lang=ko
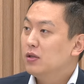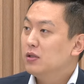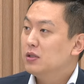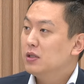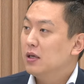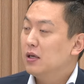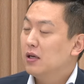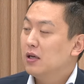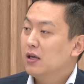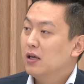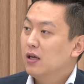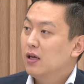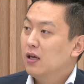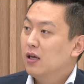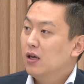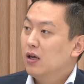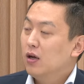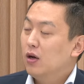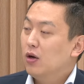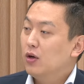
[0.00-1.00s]
이제
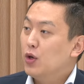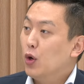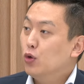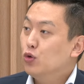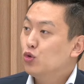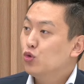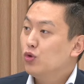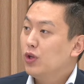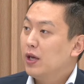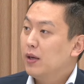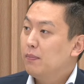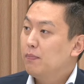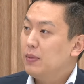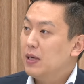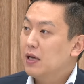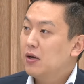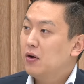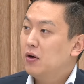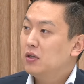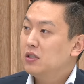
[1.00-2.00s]
어, 연준의
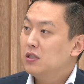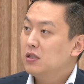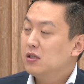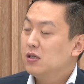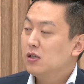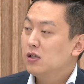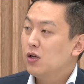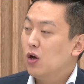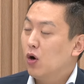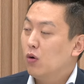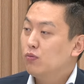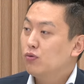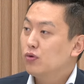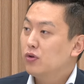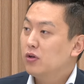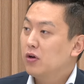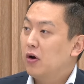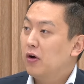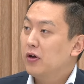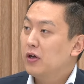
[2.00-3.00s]
비컷을
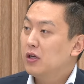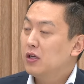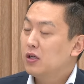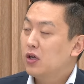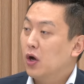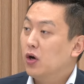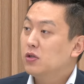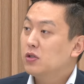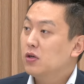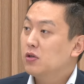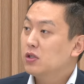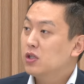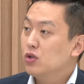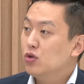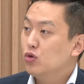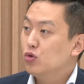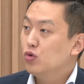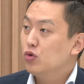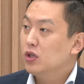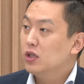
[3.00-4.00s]
여부를 거의 결정지을
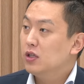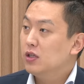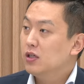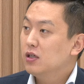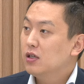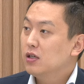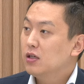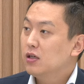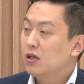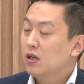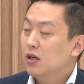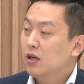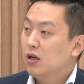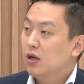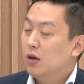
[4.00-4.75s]
수 있는 음, 음.